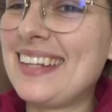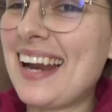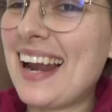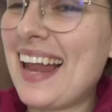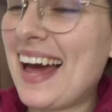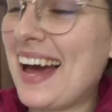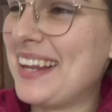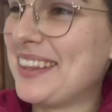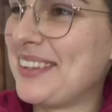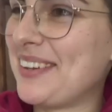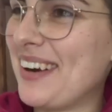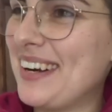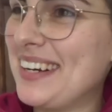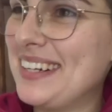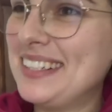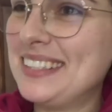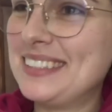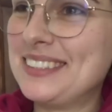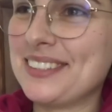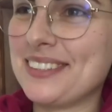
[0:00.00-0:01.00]
Tra l'altro
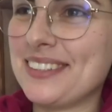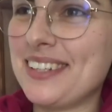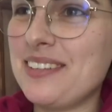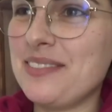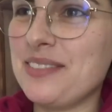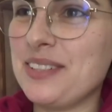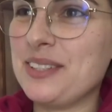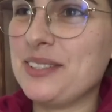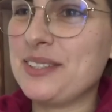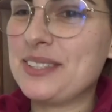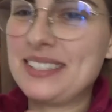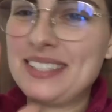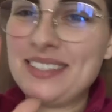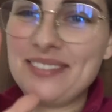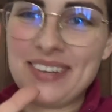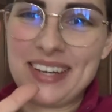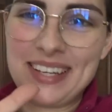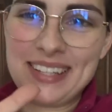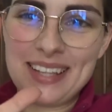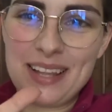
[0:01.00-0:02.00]
all'inizio del video
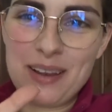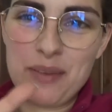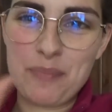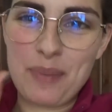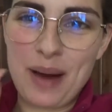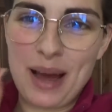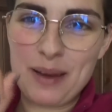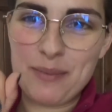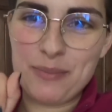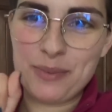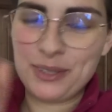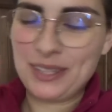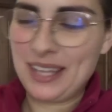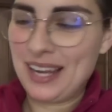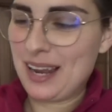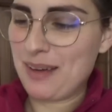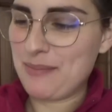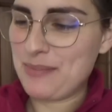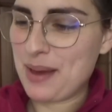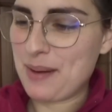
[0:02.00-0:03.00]
si vede il palmo
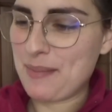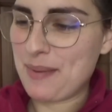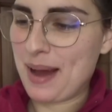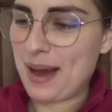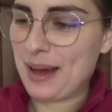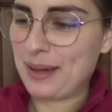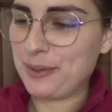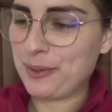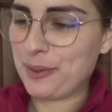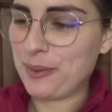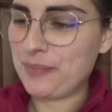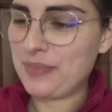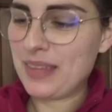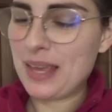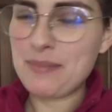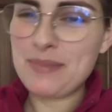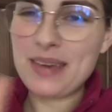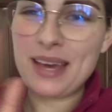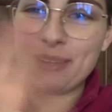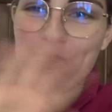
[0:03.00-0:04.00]
della mia mano
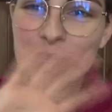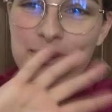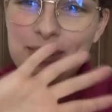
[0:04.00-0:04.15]
e mia